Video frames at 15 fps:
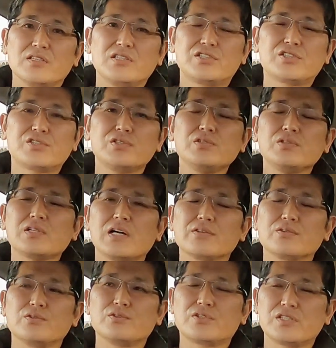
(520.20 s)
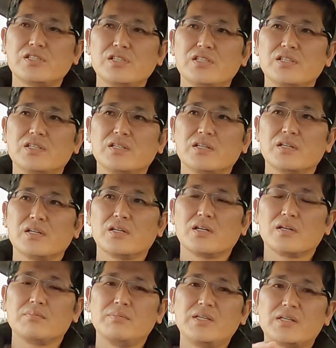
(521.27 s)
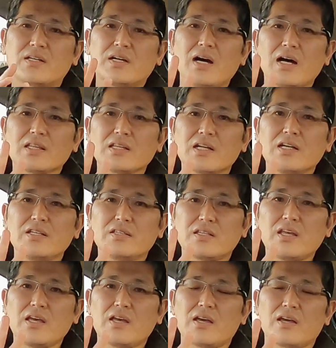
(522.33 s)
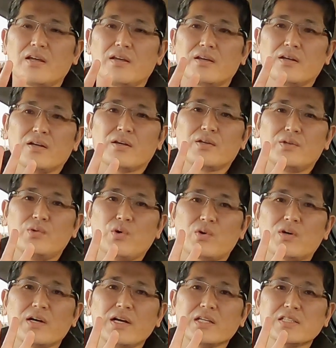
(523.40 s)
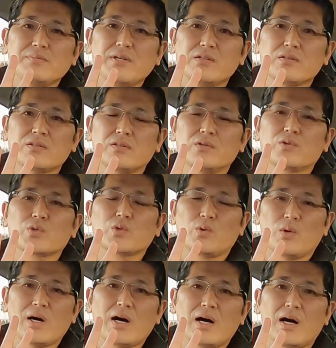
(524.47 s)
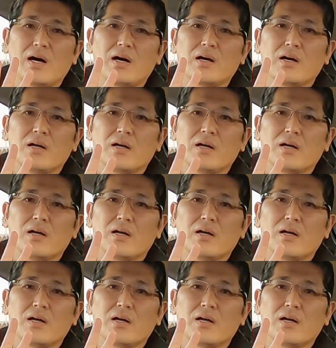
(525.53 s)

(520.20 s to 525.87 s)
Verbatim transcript: 1週間のうち3日働いて4日休めるっていうことは、